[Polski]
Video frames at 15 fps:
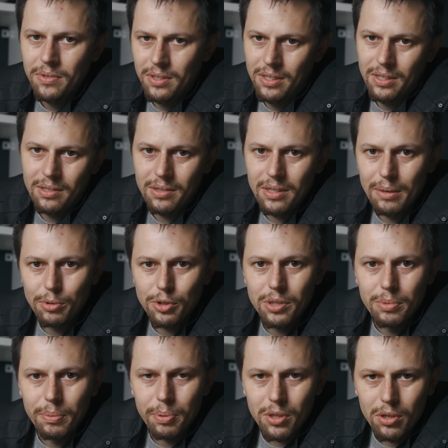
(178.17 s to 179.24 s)
i nie
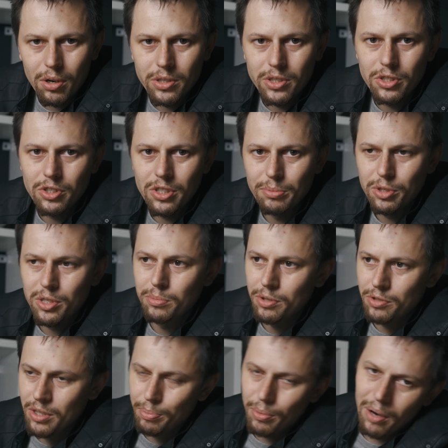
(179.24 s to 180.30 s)
musimy podchodzić, nie
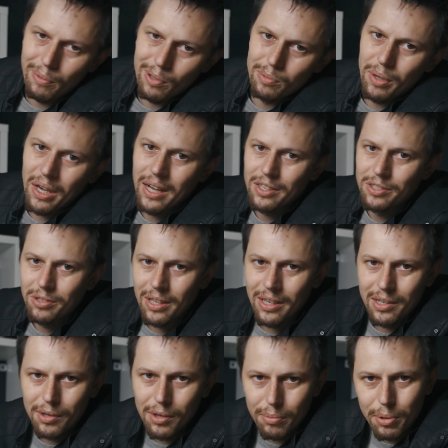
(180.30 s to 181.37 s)
musimy szybko odbiegać do
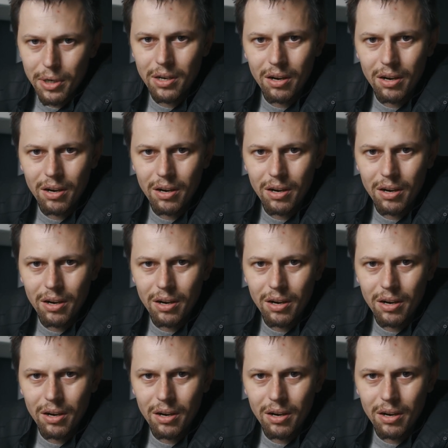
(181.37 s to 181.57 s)
tej grupy,